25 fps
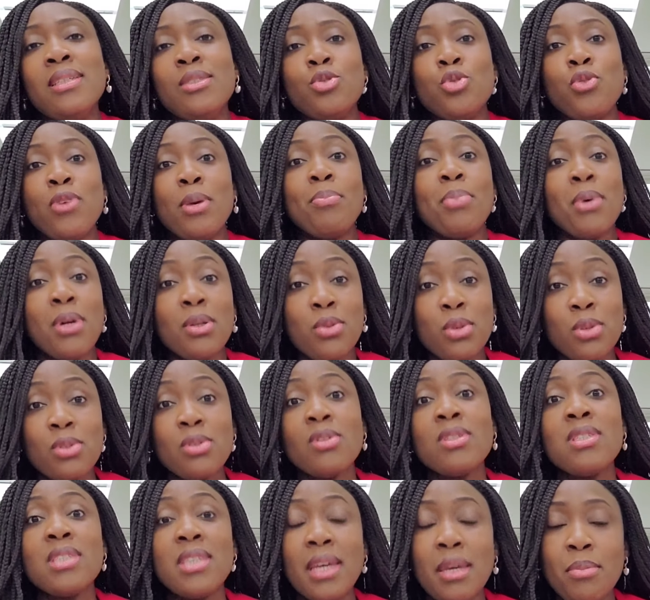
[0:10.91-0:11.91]
Je vais prendre le
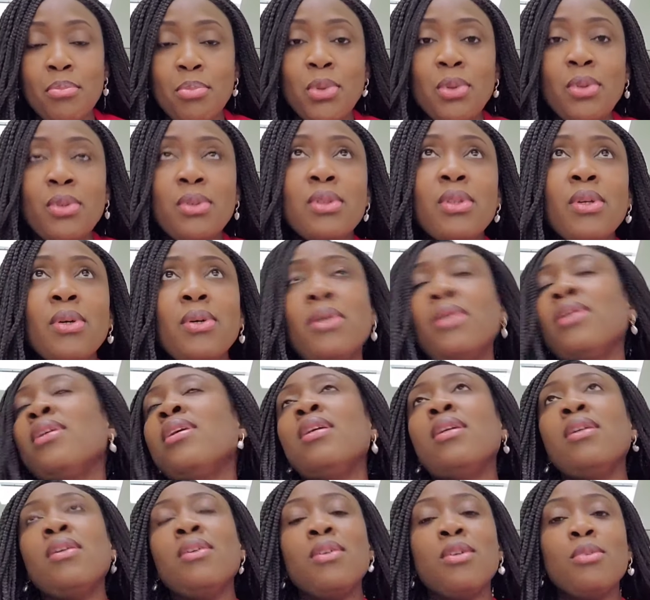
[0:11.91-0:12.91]
temps d'y répondre.
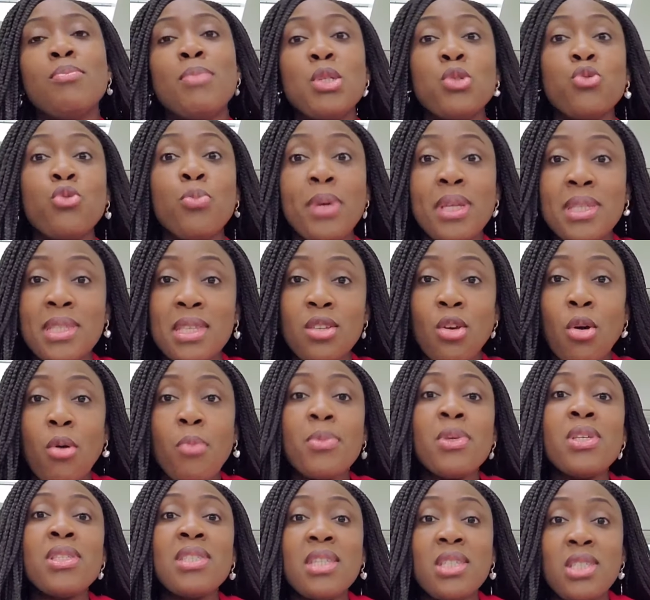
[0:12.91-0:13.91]
Euh, mais je vous précise quand
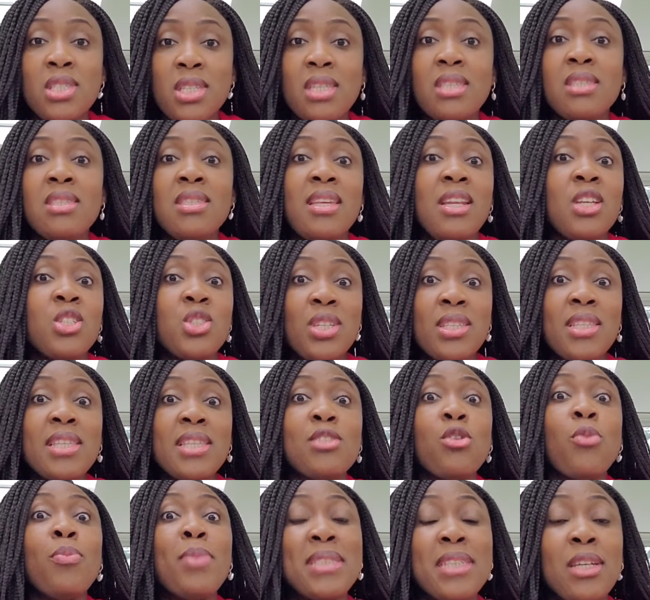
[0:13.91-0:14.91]
même que cette chaîne, c'est la chaîne
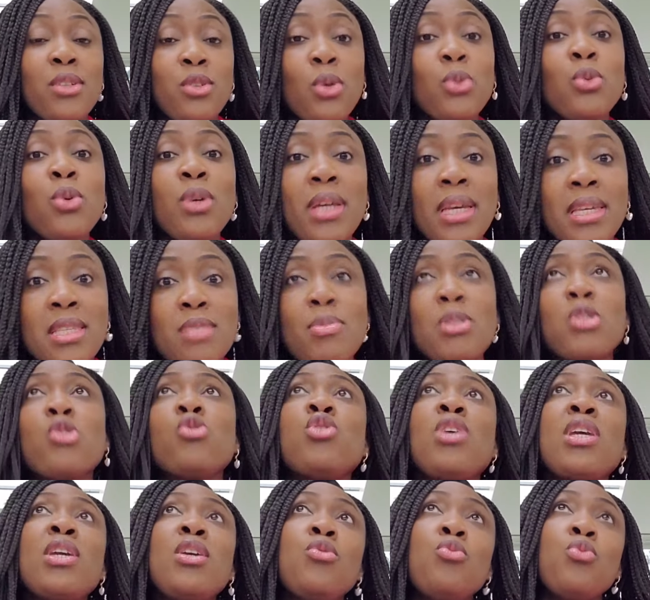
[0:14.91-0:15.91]
des Ambassadeurs de Christ. Parce
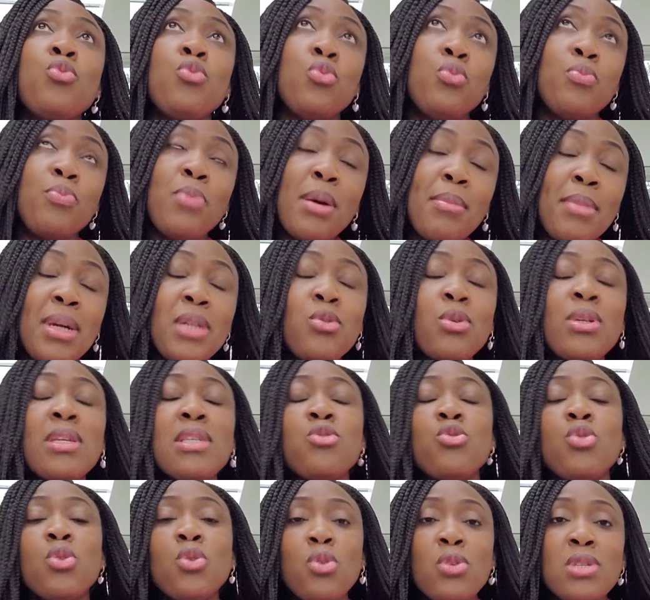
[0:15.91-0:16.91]
que j'ai eu pas mal de
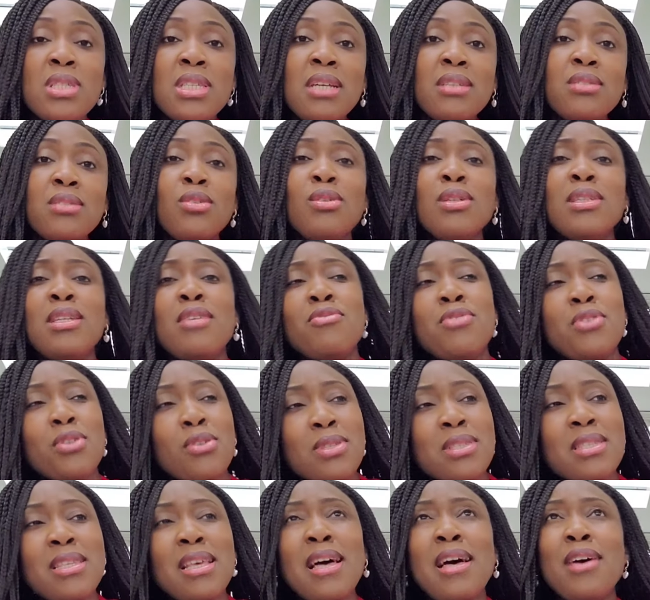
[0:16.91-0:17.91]
questions concernant les
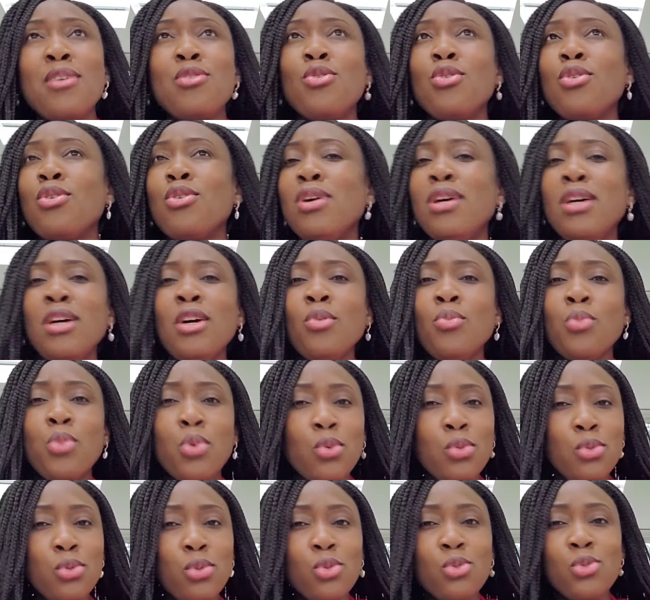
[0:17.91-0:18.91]
fiançailles,
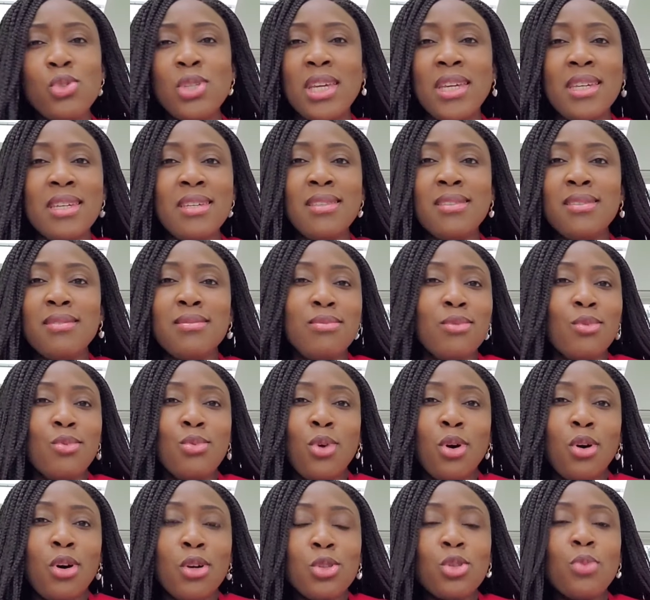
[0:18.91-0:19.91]
beaucoup de sujets qui
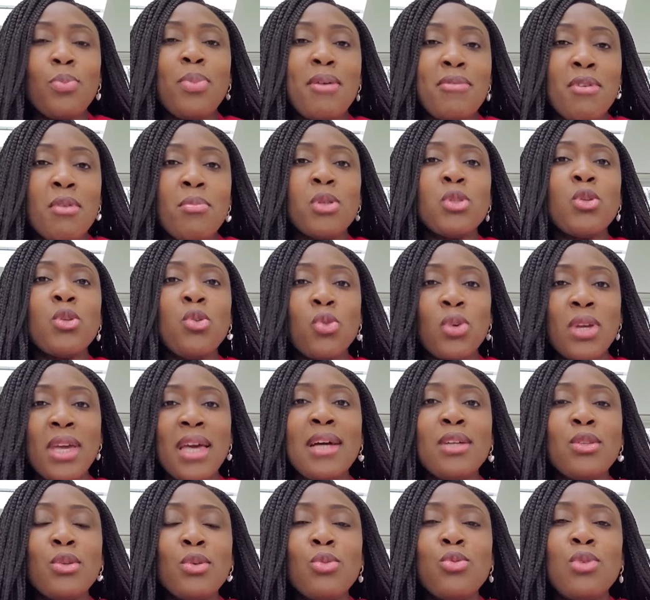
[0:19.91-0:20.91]
ne rentrent pas vraiment dans le
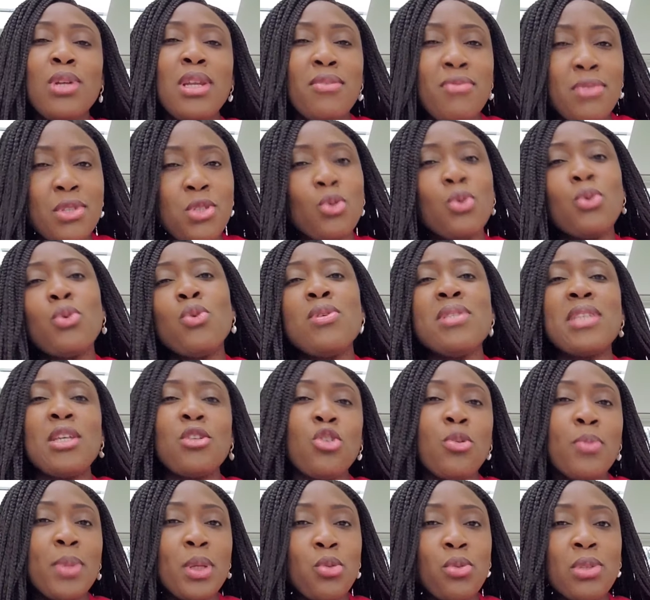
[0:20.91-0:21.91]
cadre de la vision que le
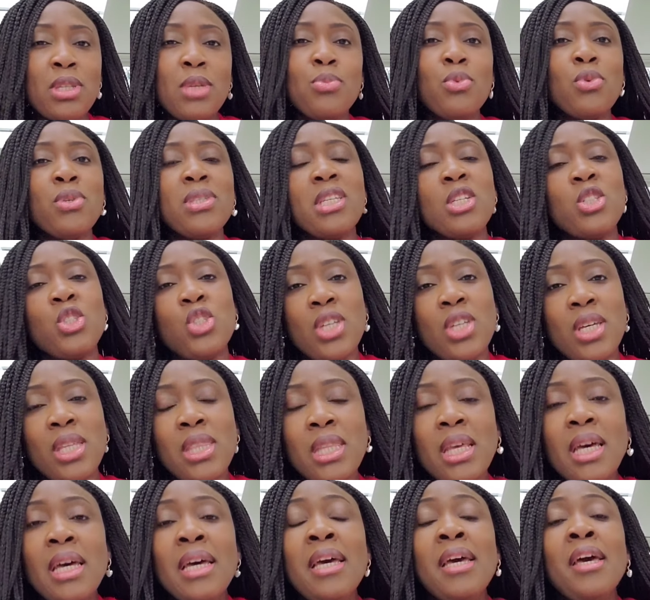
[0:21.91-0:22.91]
Seigneur m'a donnée pour cette
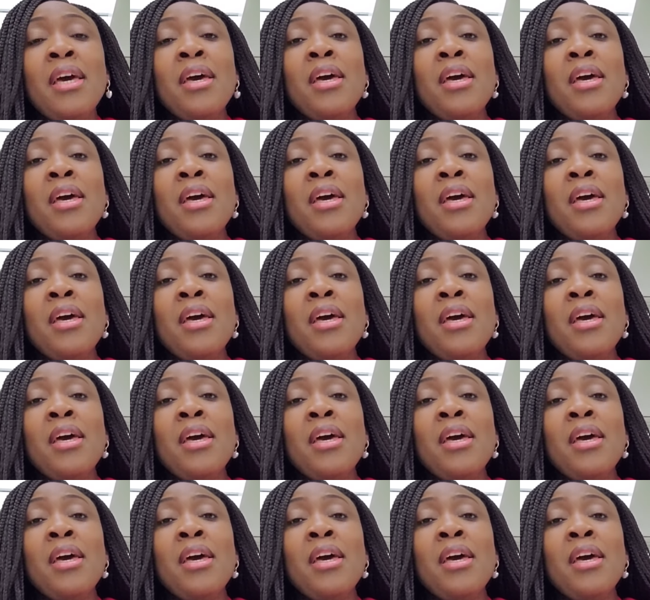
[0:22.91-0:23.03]
chaîne.